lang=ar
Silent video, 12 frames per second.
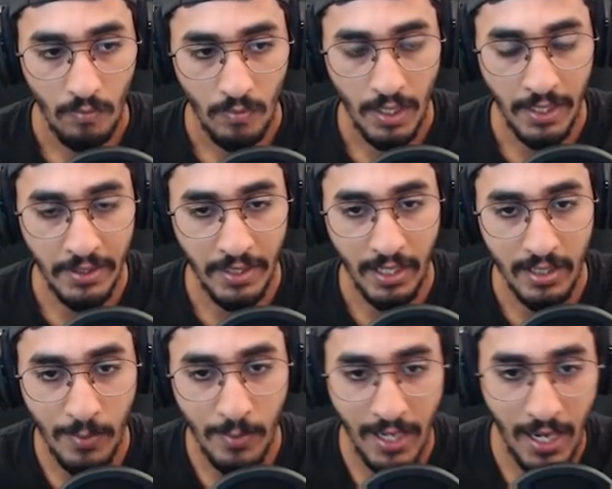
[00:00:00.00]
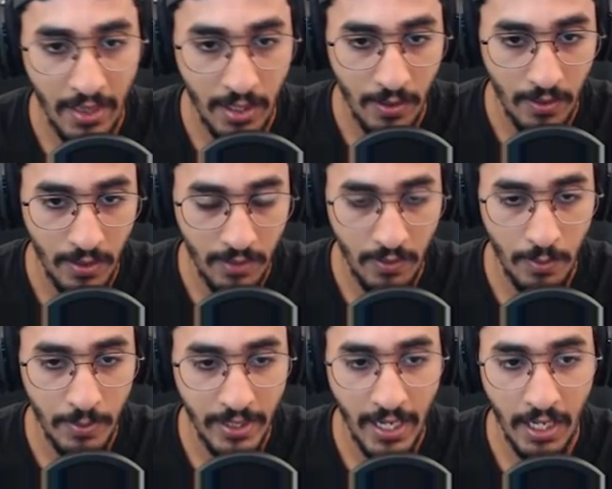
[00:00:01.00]
عندك السبل هذا اللي في
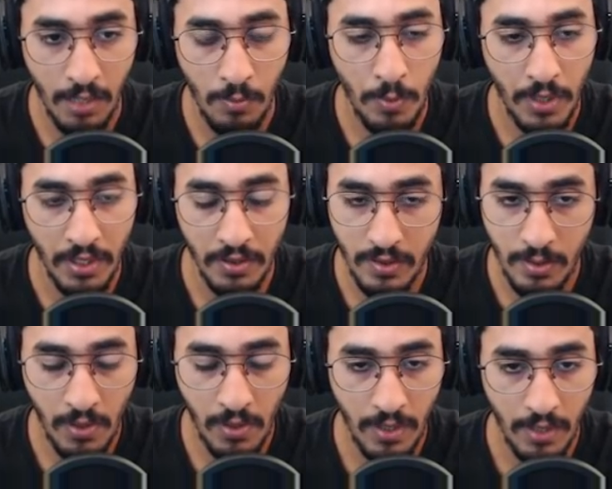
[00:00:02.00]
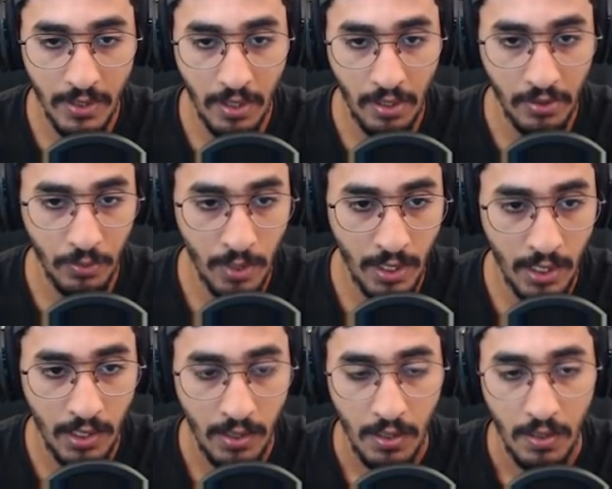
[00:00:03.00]
البدايه ممكن تستمر فيه فتره طويله
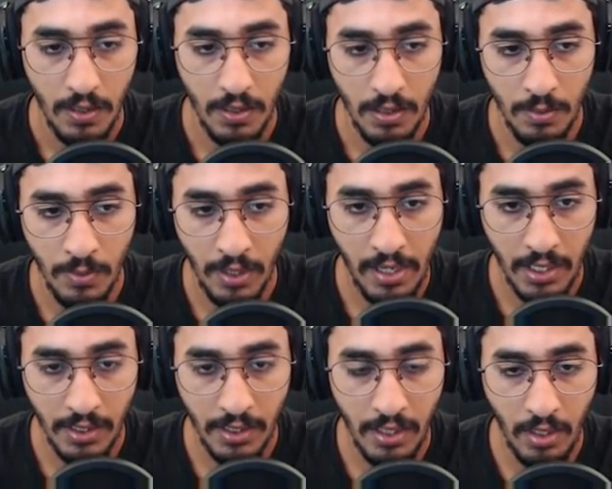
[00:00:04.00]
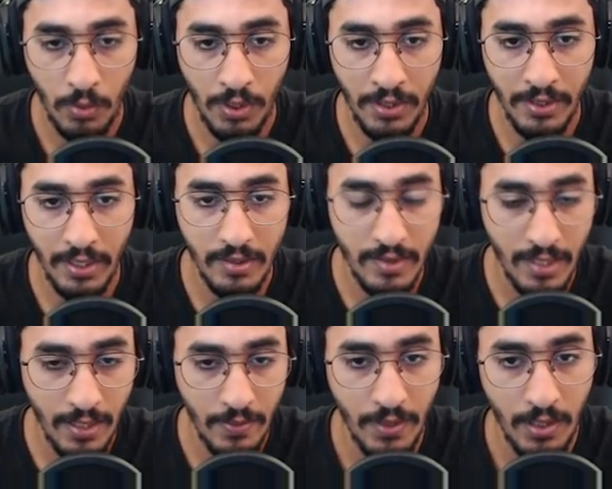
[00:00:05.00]
من غير تغيره وعندك
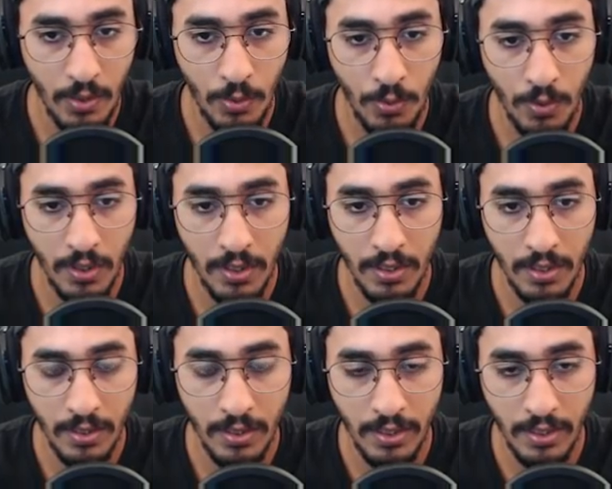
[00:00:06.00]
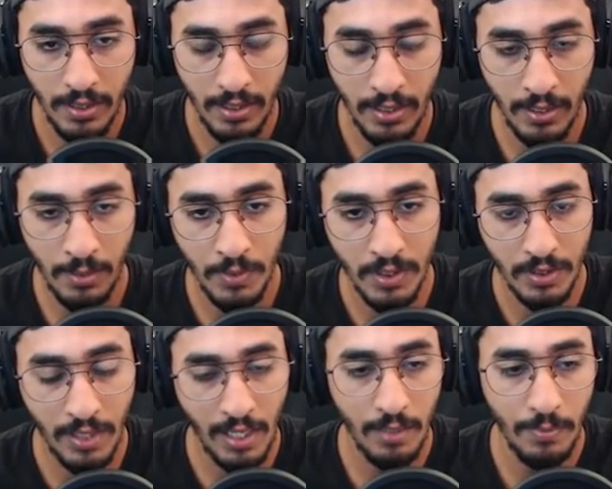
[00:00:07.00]
السيف اللي هو اللي
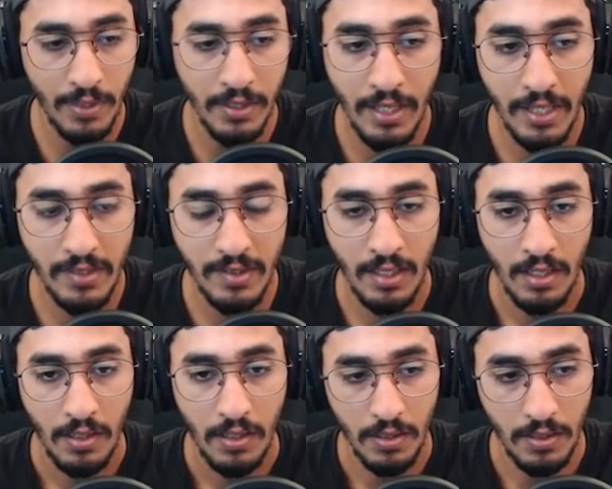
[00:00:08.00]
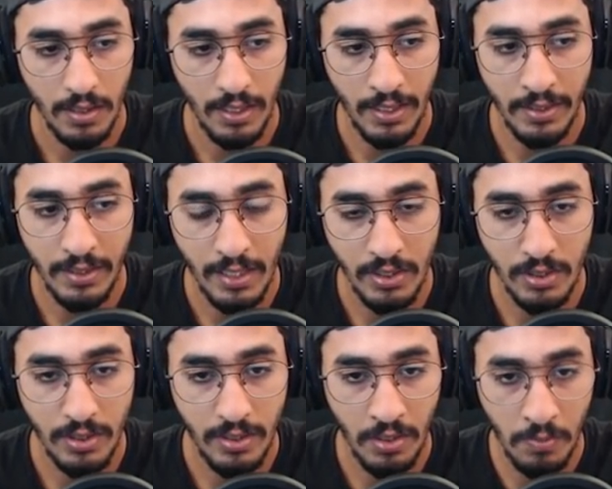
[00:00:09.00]
متطلب للدكس عنده
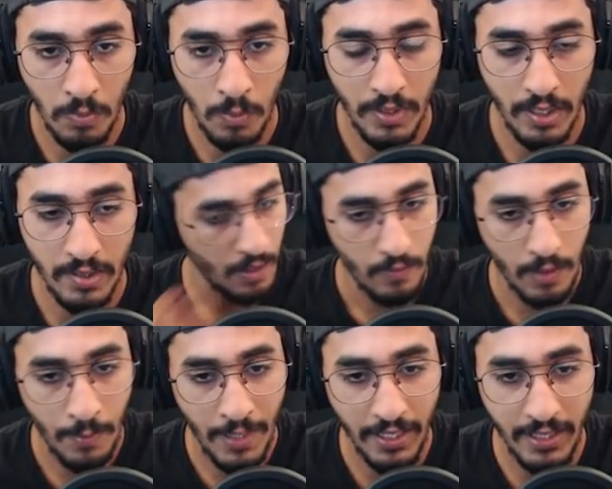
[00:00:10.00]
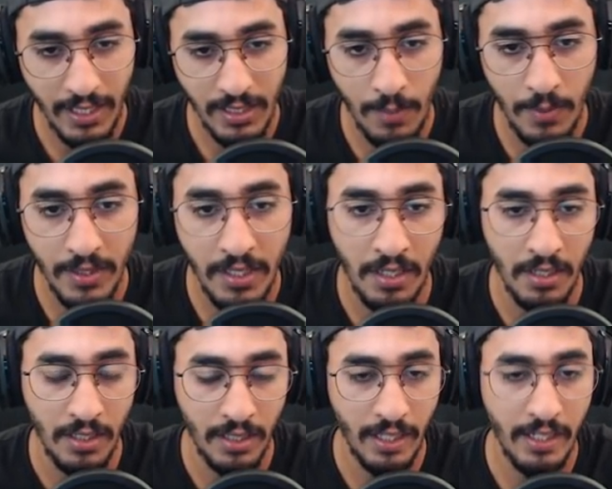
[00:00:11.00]
جدا ممتاز فما يحتاج ابدا
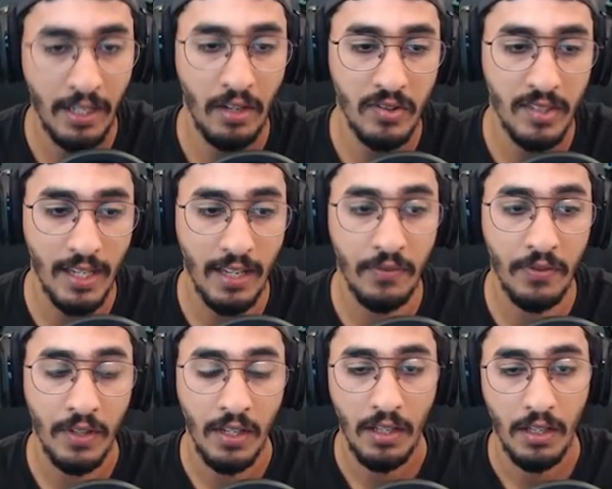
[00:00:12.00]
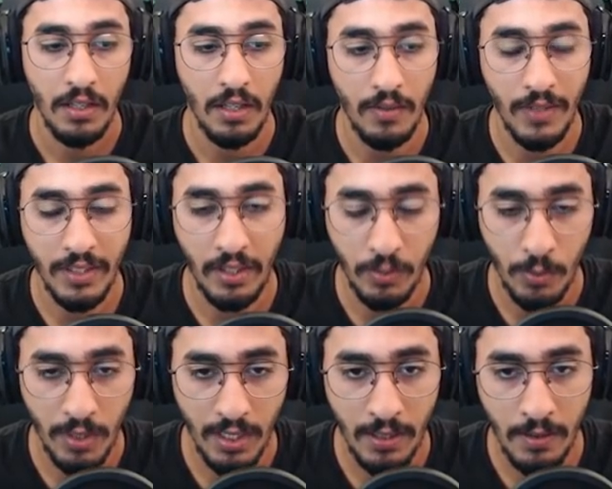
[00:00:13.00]
انك تغير السيف الفترة
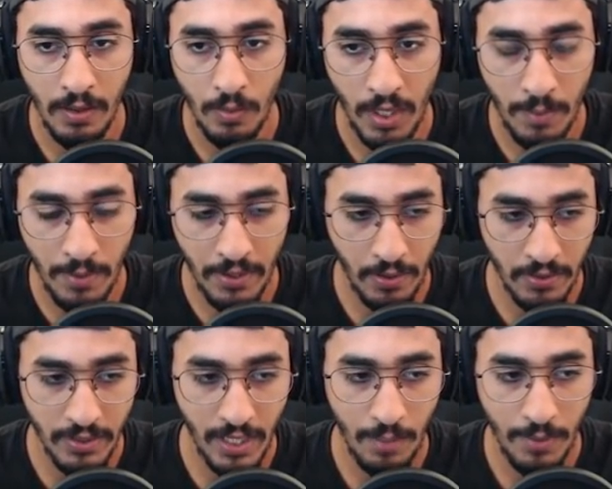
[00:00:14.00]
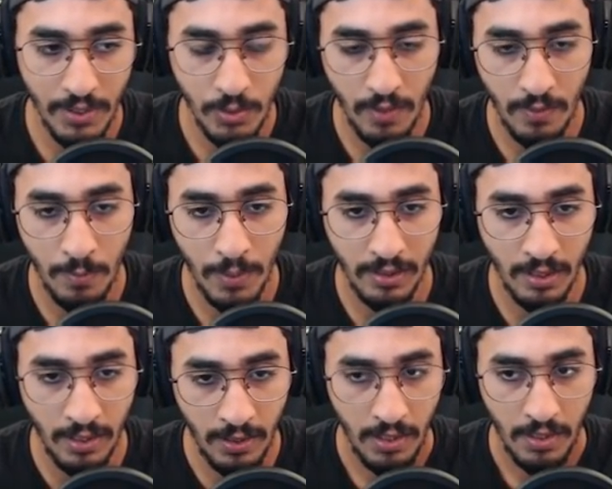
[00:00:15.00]
طويلة وانا بذكر ان شاء الله بعد شوي في
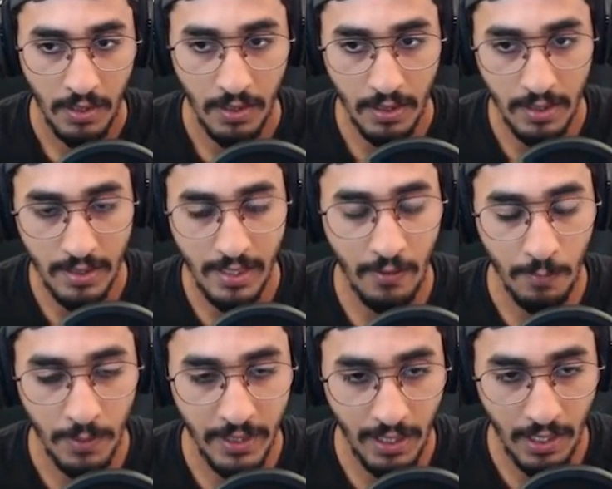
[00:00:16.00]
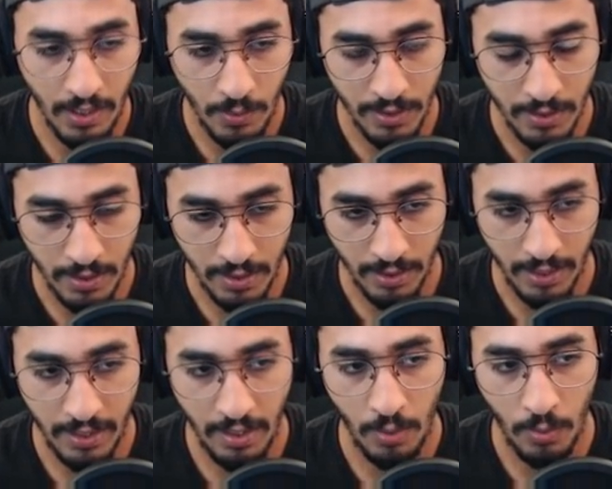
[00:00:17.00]
المقطع آه، سيف بديل اذا ودك
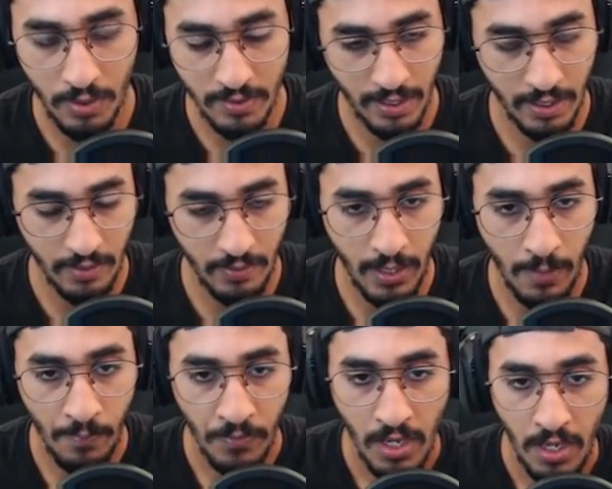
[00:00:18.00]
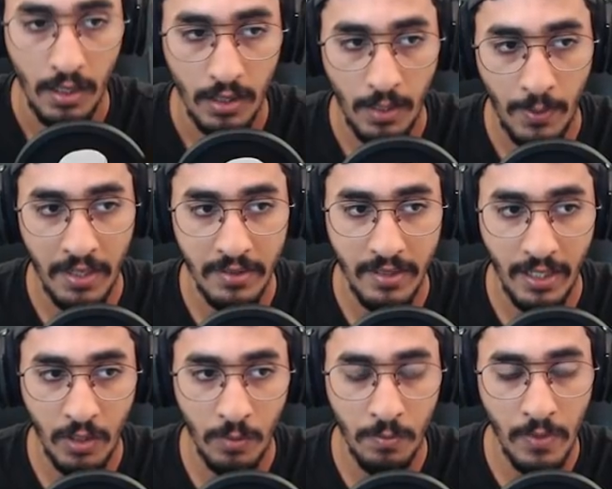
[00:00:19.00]
تغيره وانصحك فيه طبعا
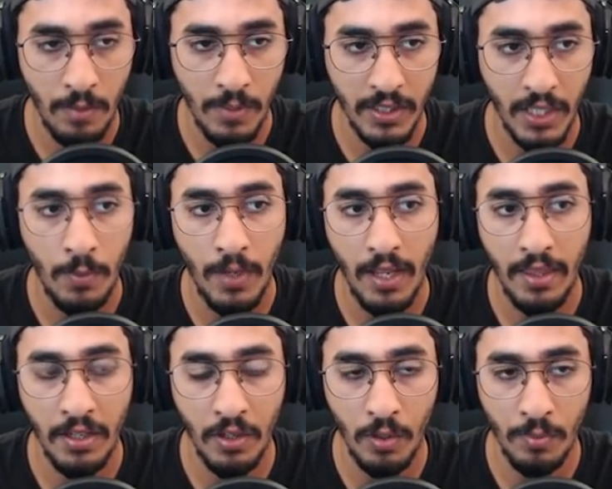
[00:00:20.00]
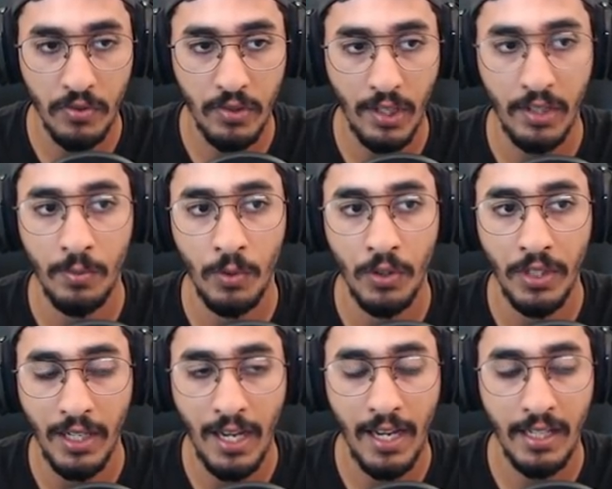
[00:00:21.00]
انصحكم مثل المقطع الماضي انكم تستخدمون
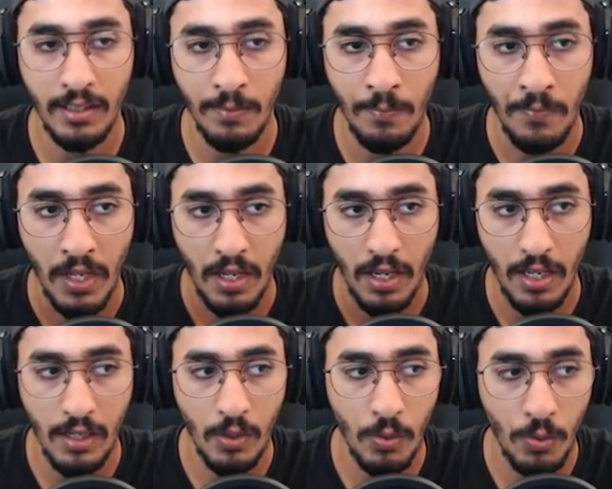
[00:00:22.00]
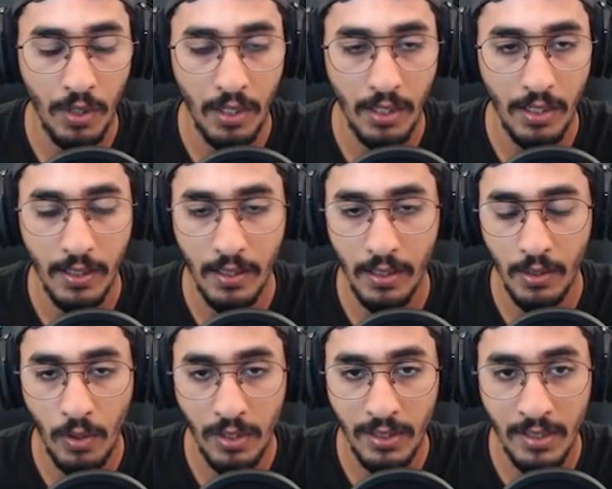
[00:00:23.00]
الايتم اللي هو الجولدن